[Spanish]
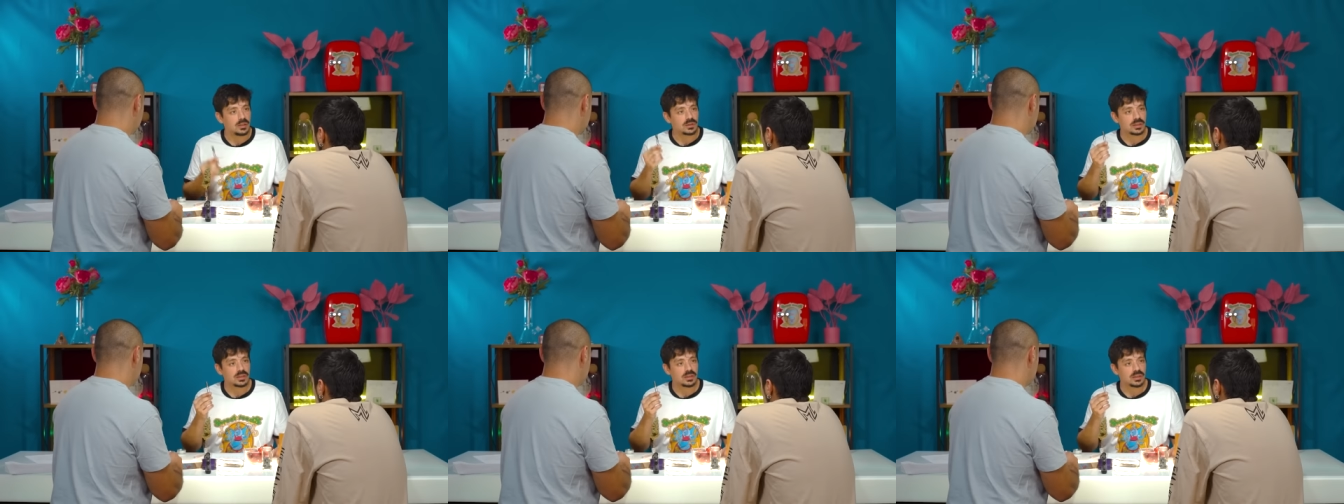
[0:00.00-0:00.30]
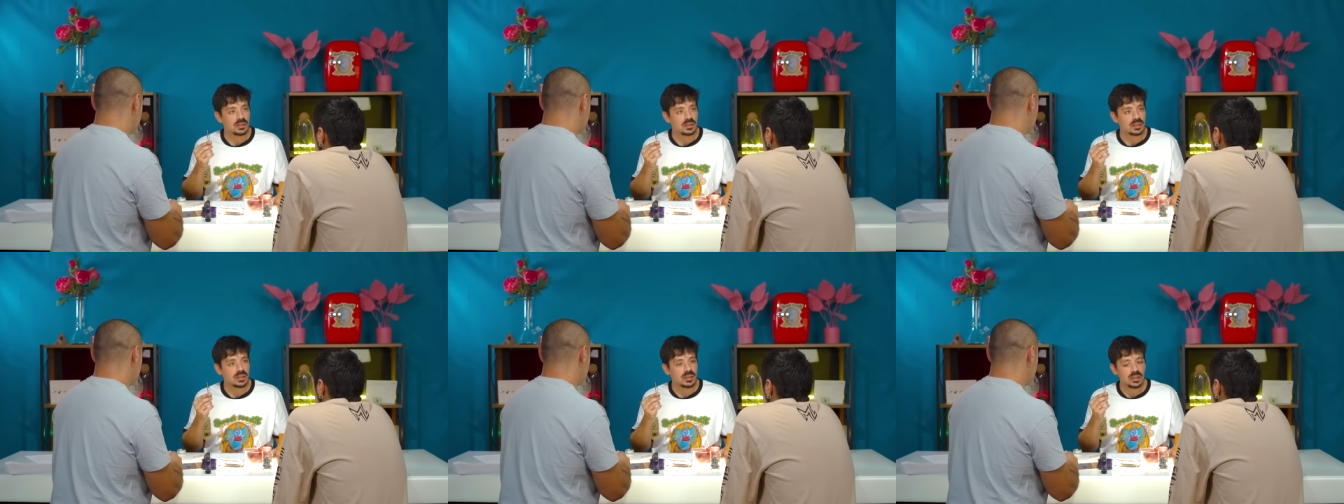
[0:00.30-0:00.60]
no sé si
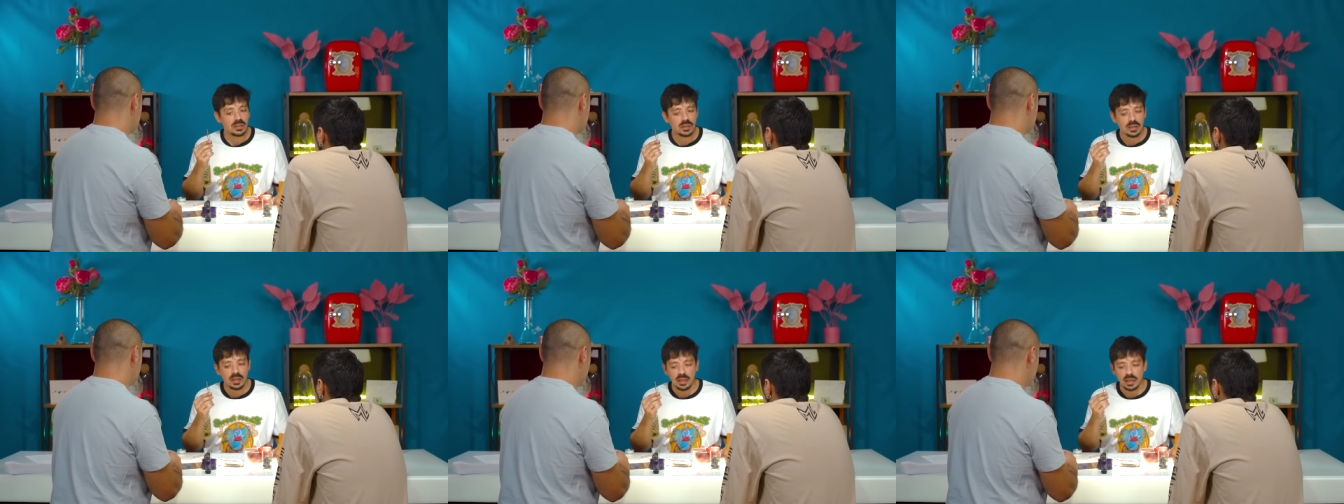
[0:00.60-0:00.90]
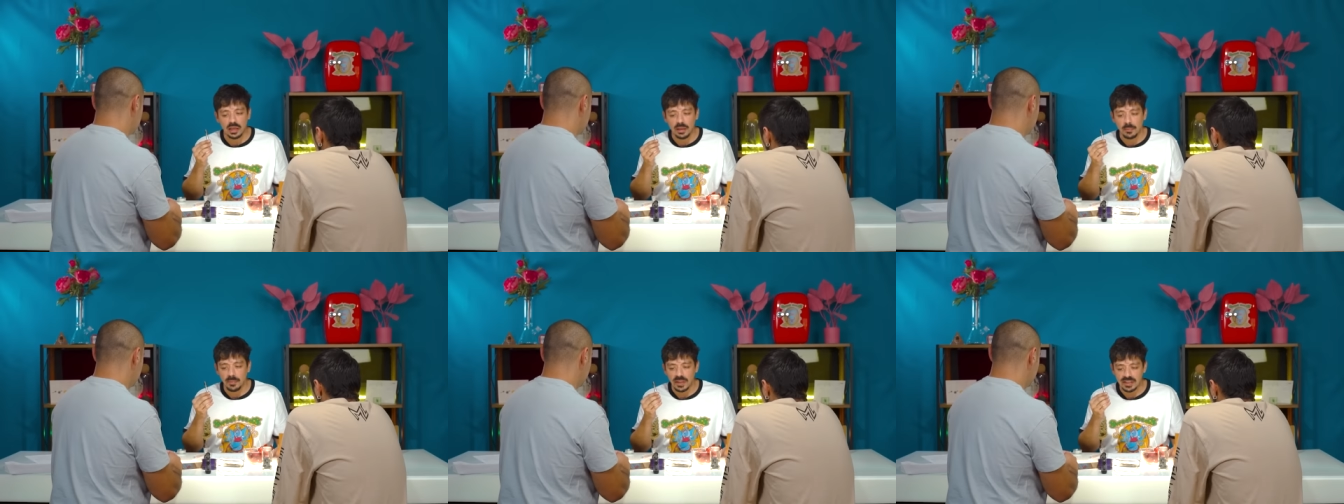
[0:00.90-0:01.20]

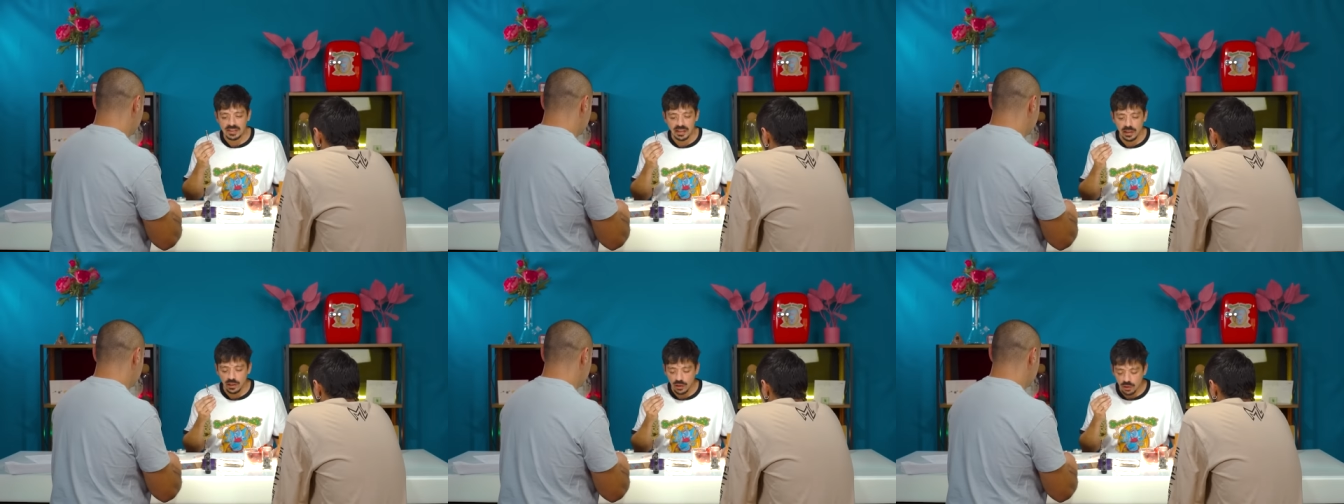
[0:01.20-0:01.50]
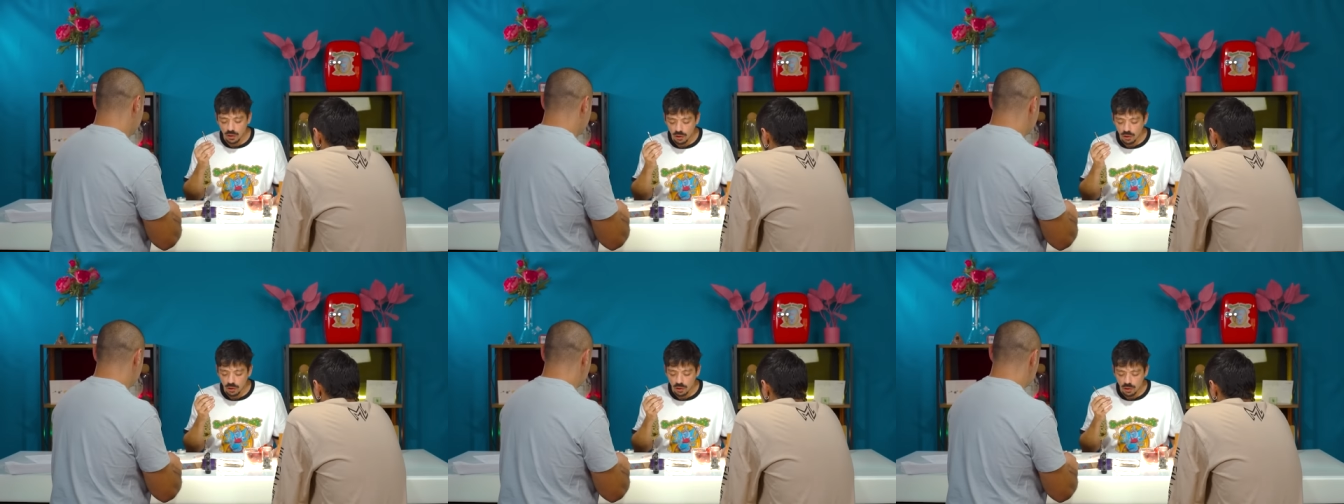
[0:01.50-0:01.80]
eh, me
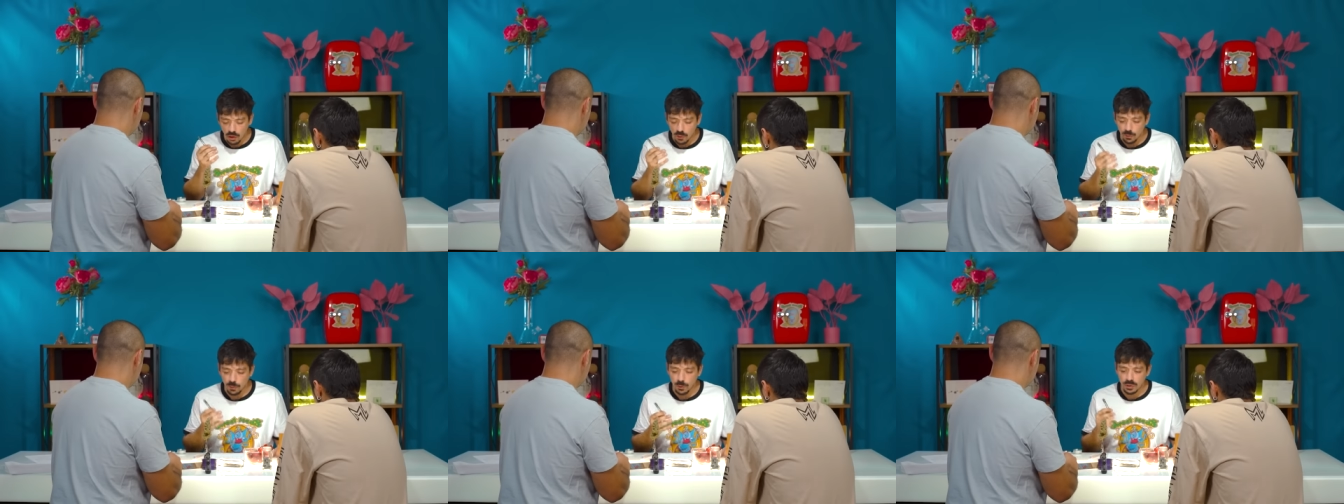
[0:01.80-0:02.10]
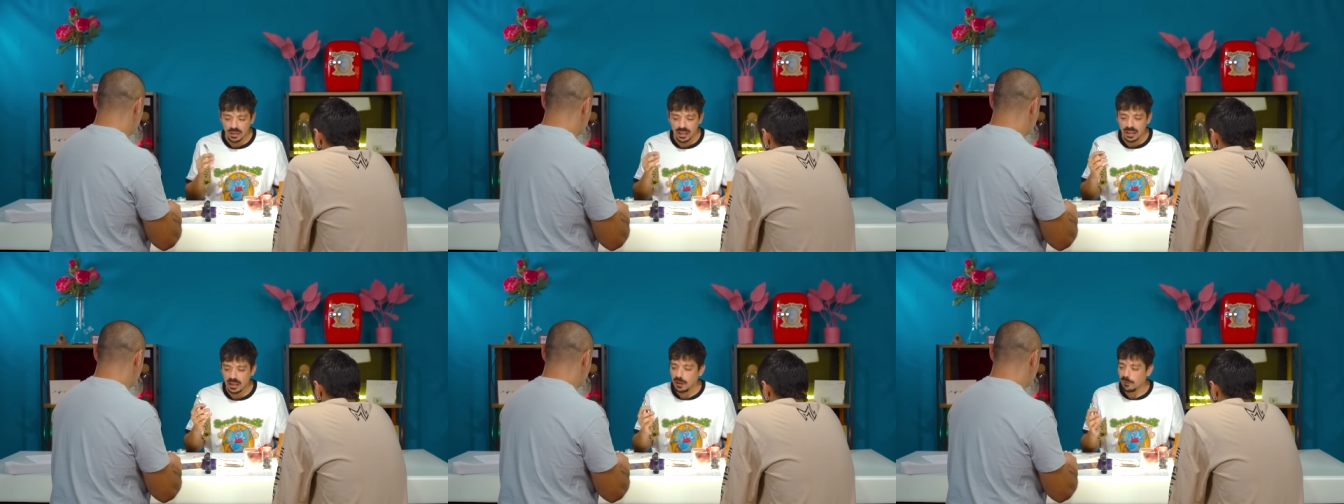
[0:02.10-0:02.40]
salió lo
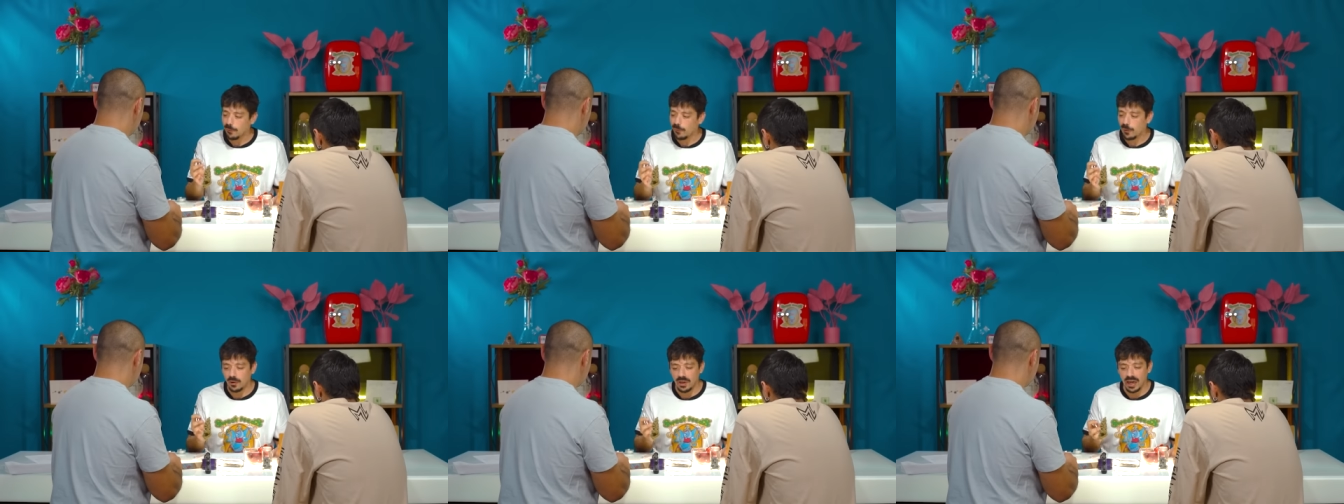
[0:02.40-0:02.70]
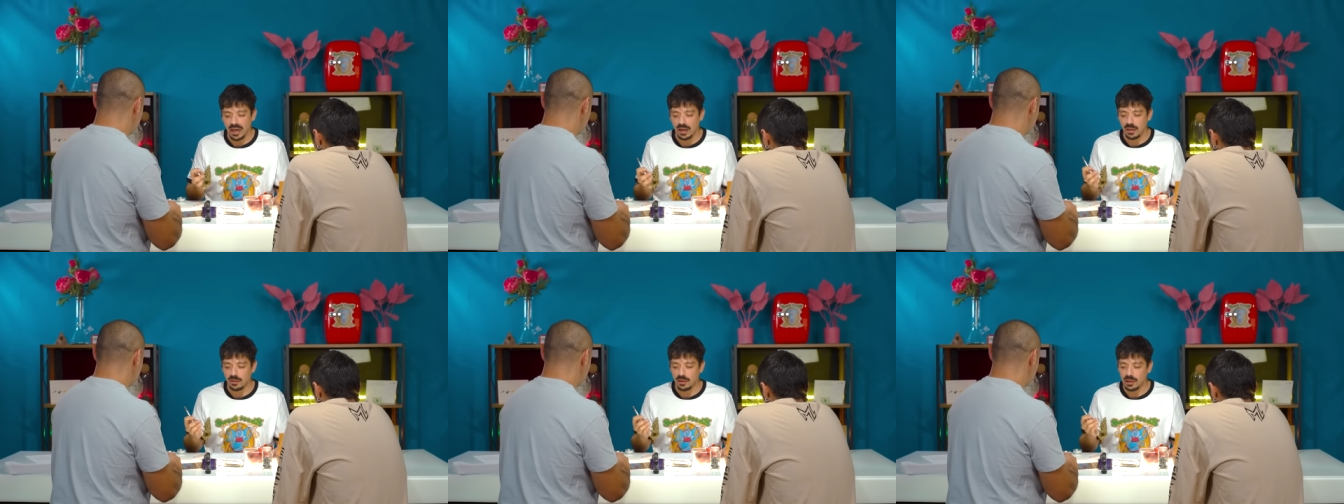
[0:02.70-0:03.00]
frutal y floral.